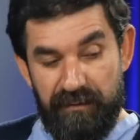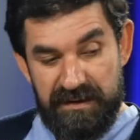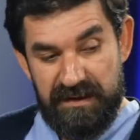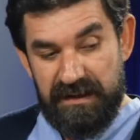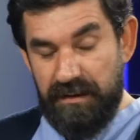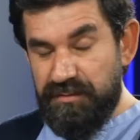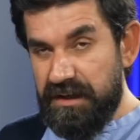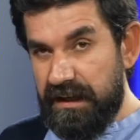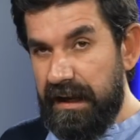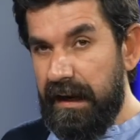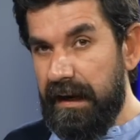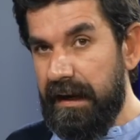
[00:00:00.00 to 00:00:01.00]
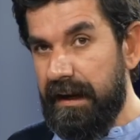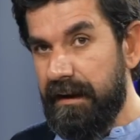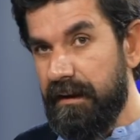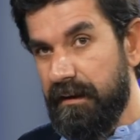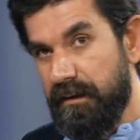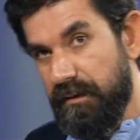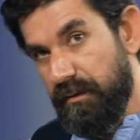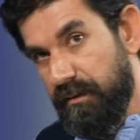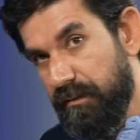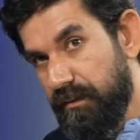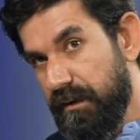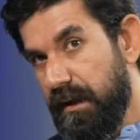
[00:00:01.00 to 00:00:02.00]
Vezire demiş ki gel hele
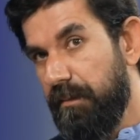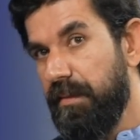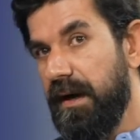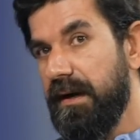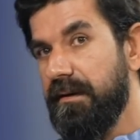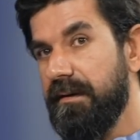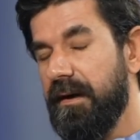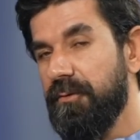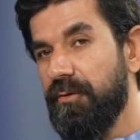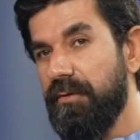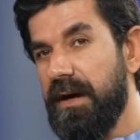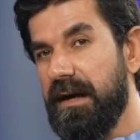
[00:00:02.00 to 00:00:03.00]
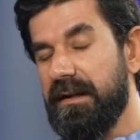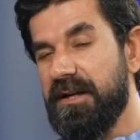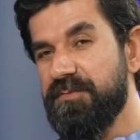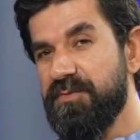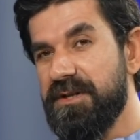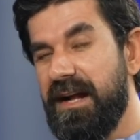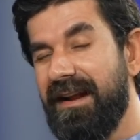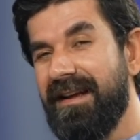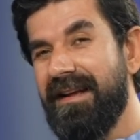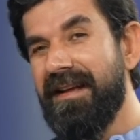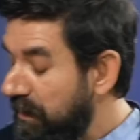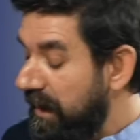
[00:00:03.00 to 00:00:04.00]
debba ihtiyara doğru yaklaşmışlar.
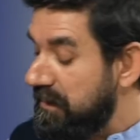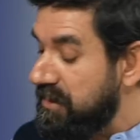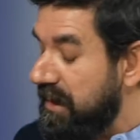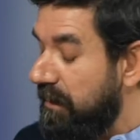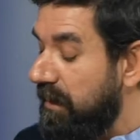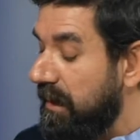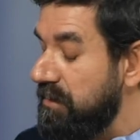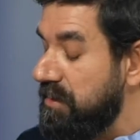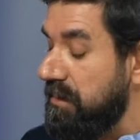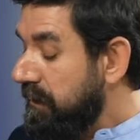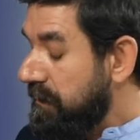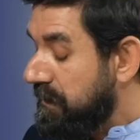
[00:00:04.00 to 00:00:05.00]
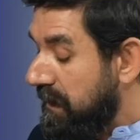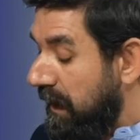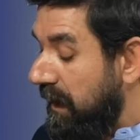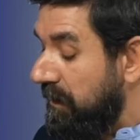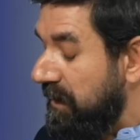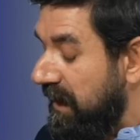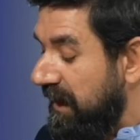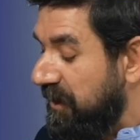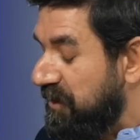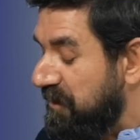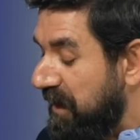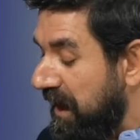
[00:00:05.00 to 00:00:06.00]
Padişah bakmış. Selamun
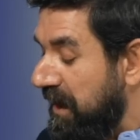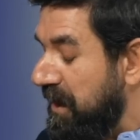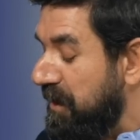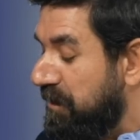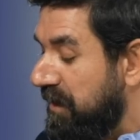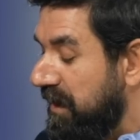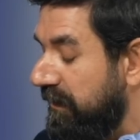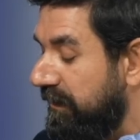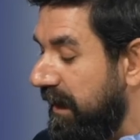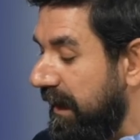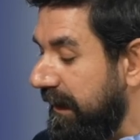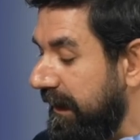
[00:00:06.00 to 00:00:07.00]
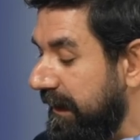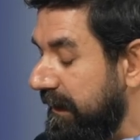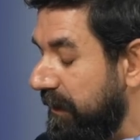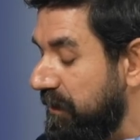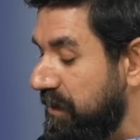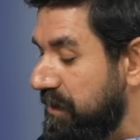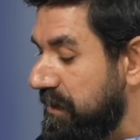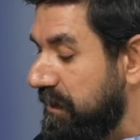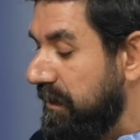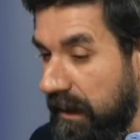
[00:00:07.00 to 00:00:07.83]
aleyküm ey piri fani demiş.